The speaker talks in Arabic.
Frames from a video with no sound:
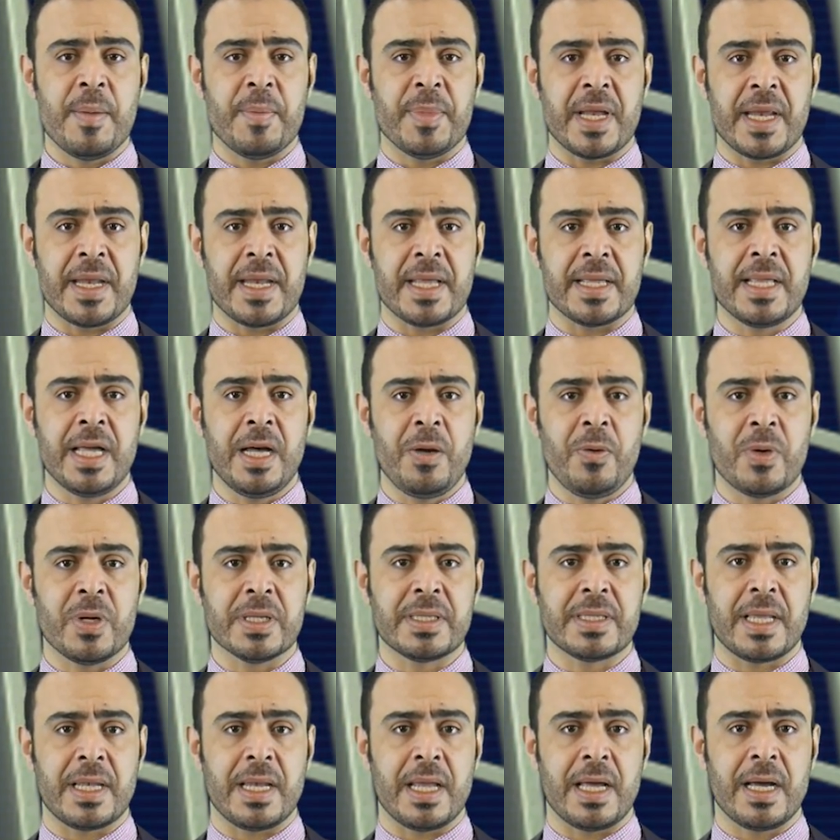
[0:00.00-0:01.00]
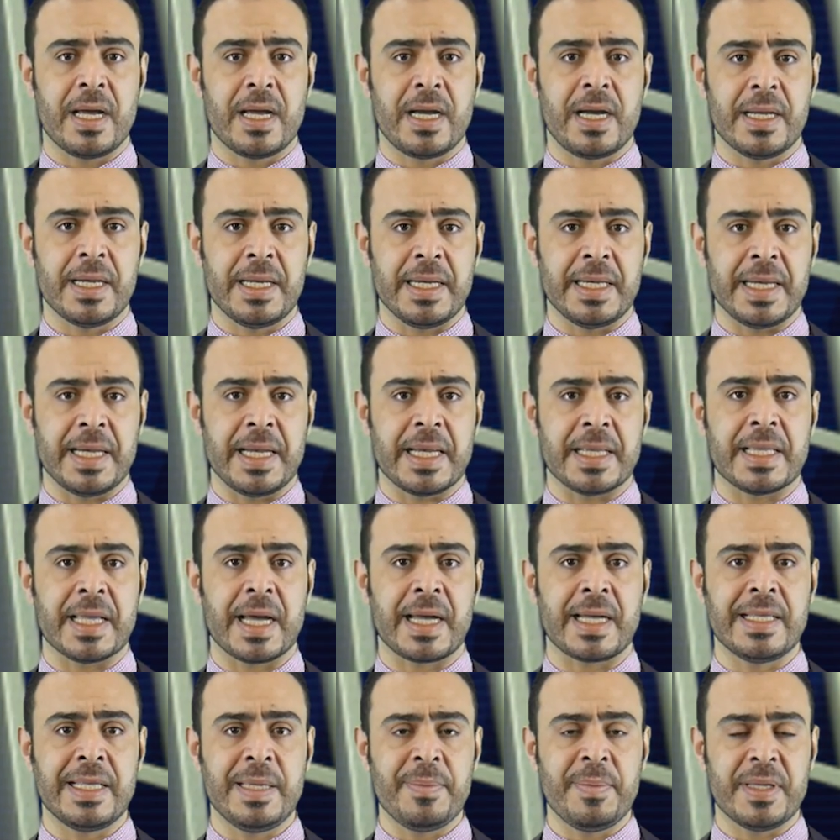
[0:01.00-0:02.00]
لأن دعوة الآخرين إلى
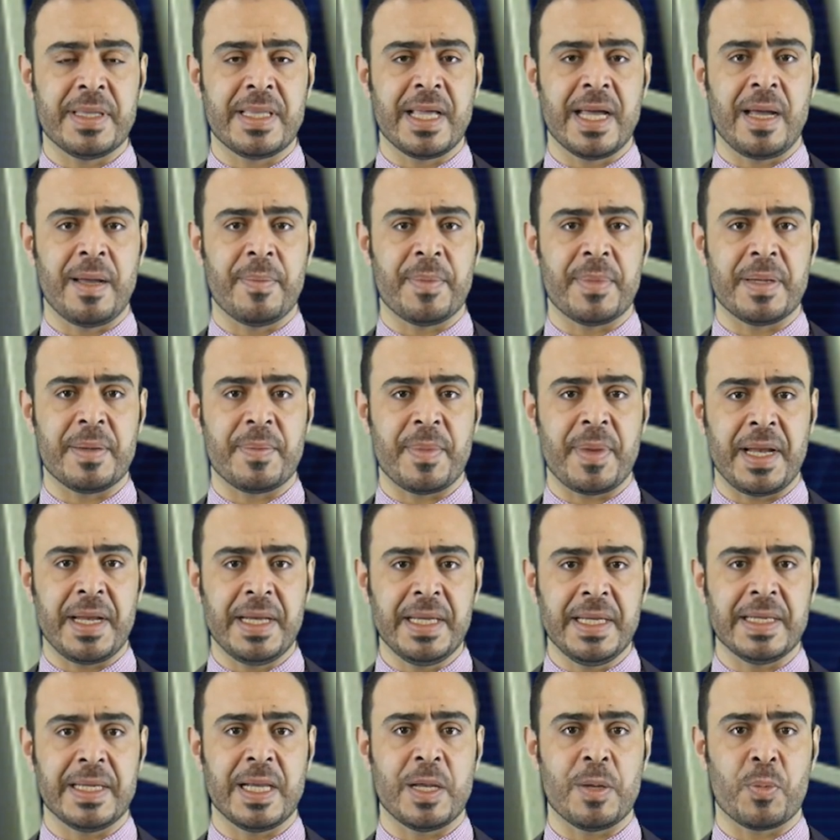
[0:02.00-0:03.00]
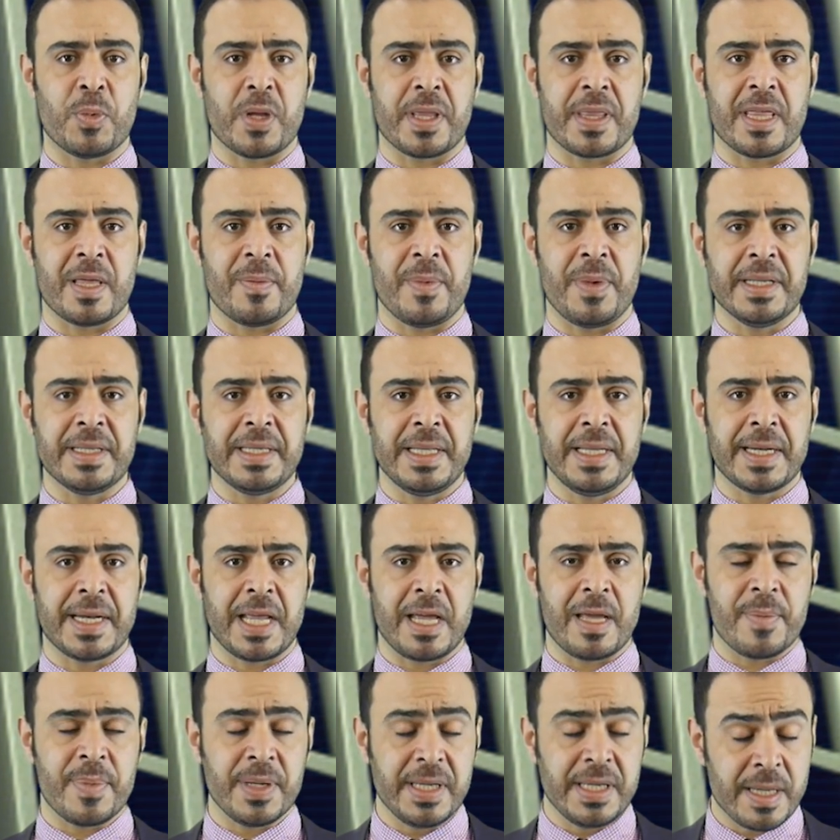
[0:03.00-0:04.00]
تقديم دعم مالي للمنظمات المنظمات
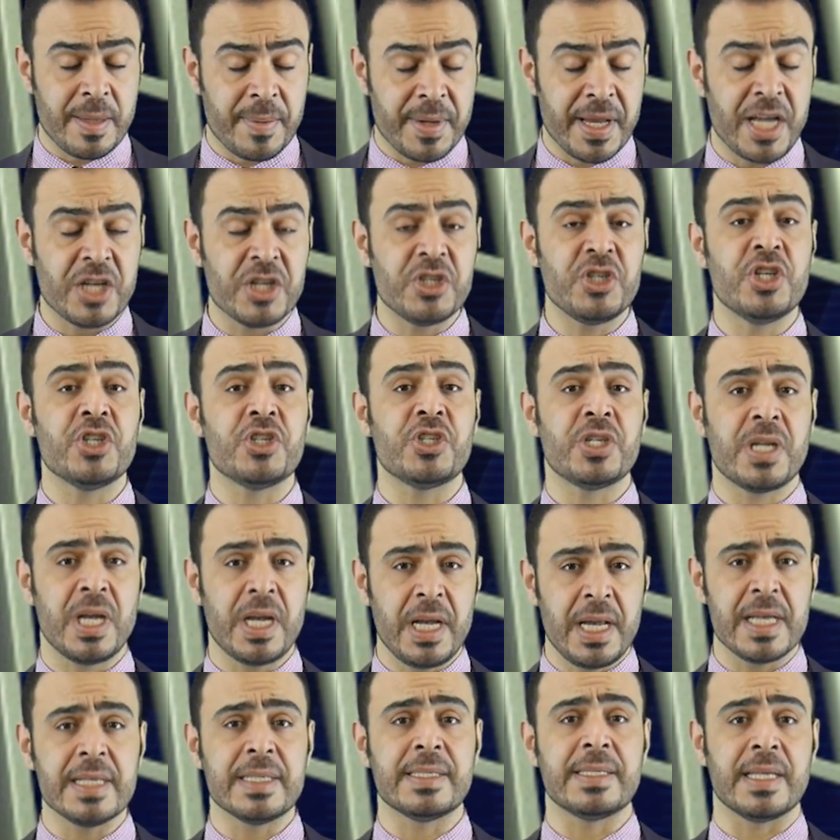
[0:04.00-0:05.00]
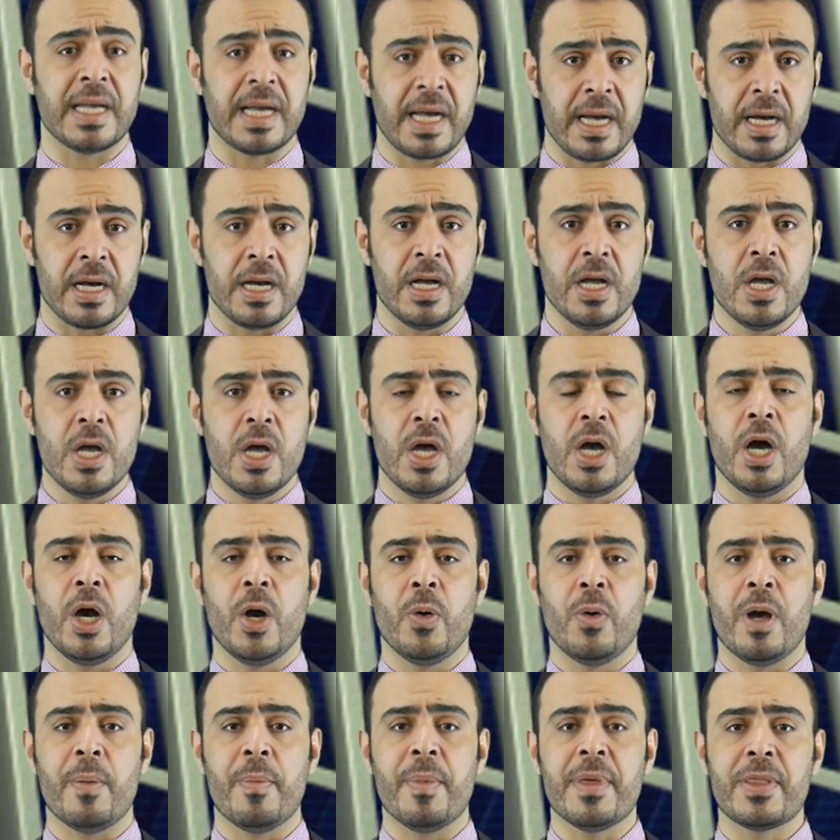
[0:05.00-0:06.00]
الإرهابية من أجل شراء الأسلحة
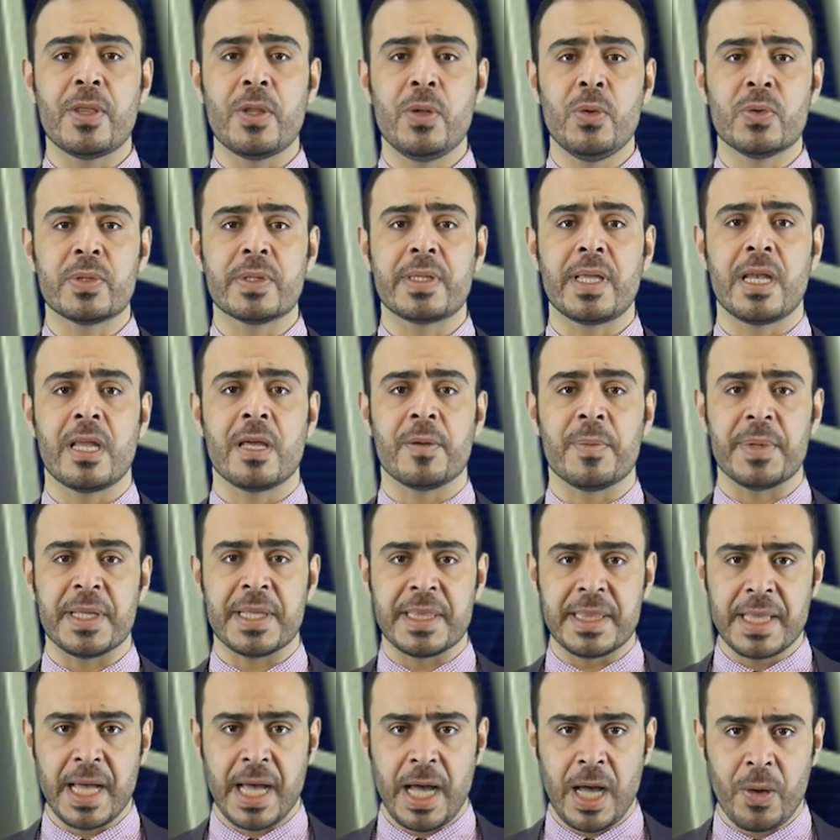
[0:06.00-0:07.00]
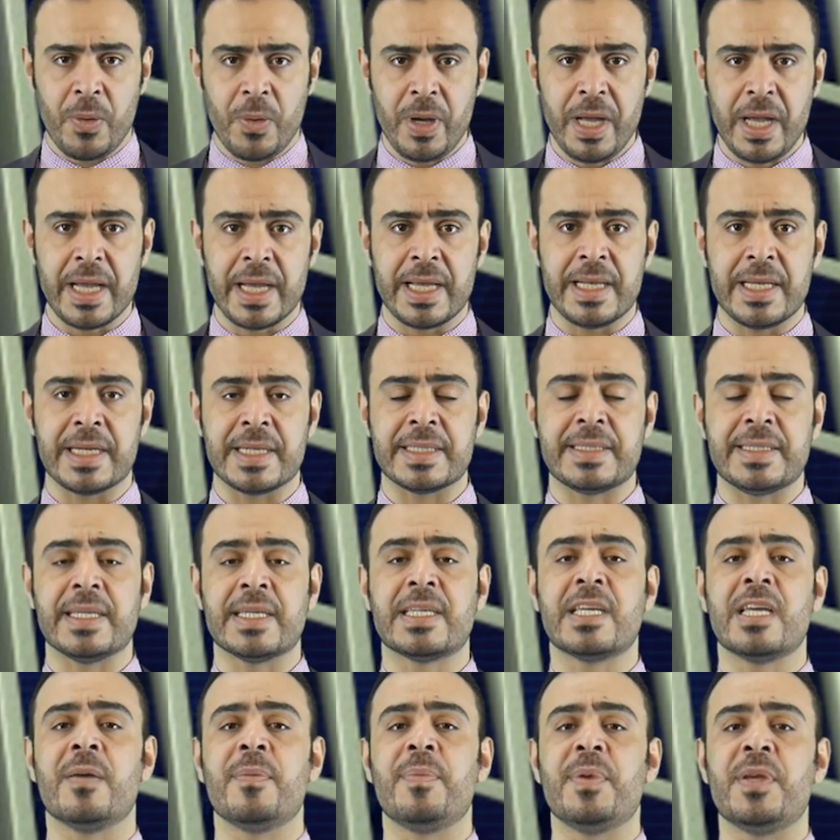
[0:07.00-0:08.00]
هو مثل طلب الدعوة إلى
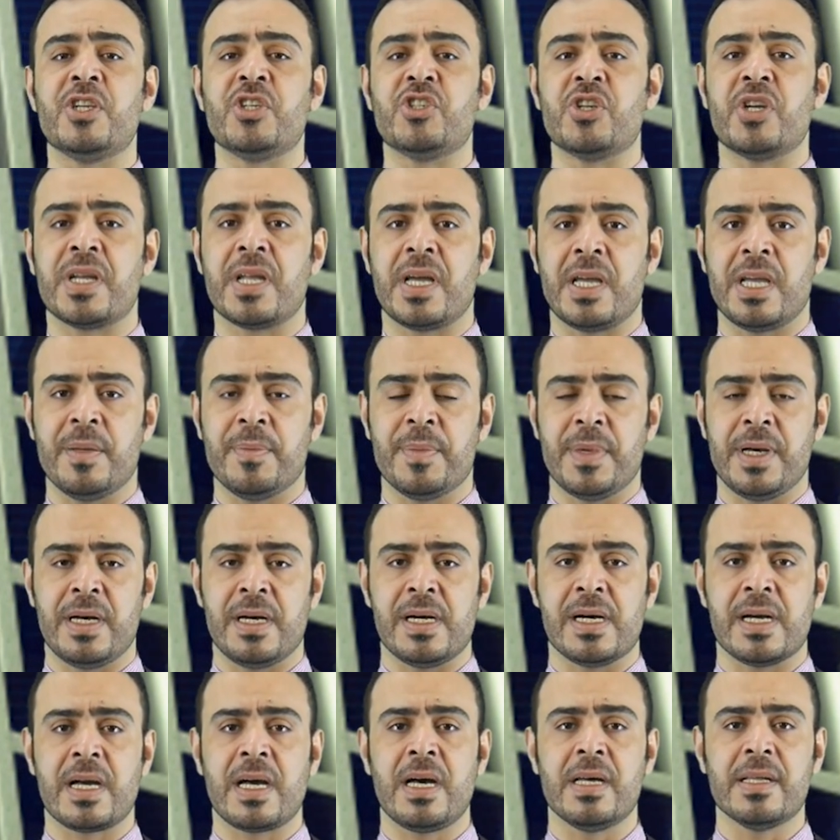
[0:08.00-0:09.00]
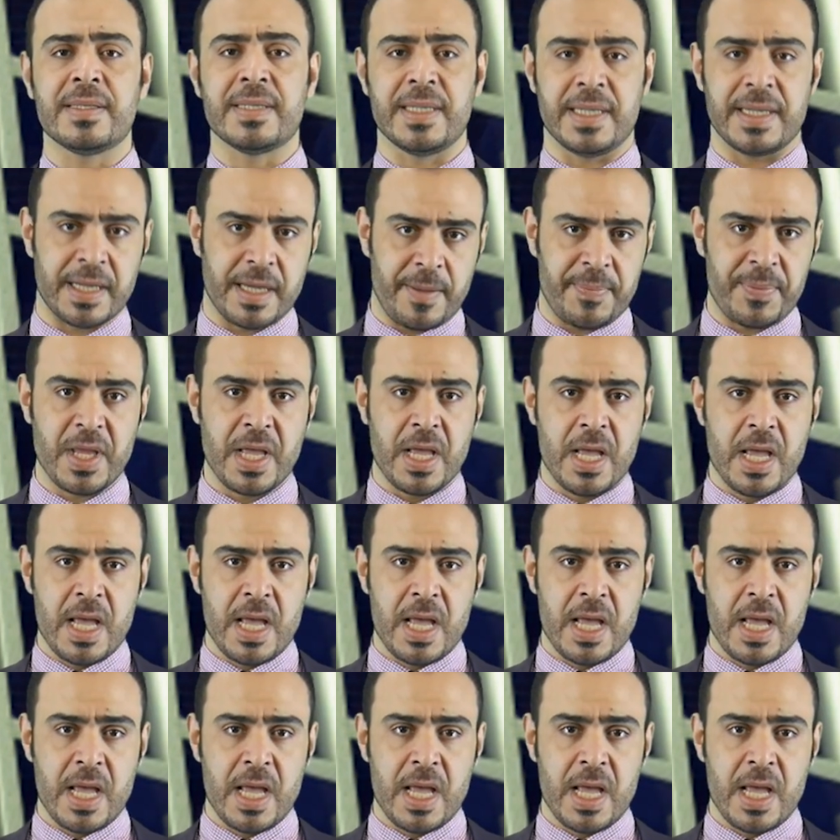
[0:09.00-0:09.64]
ارتكاب جرائم خطيرة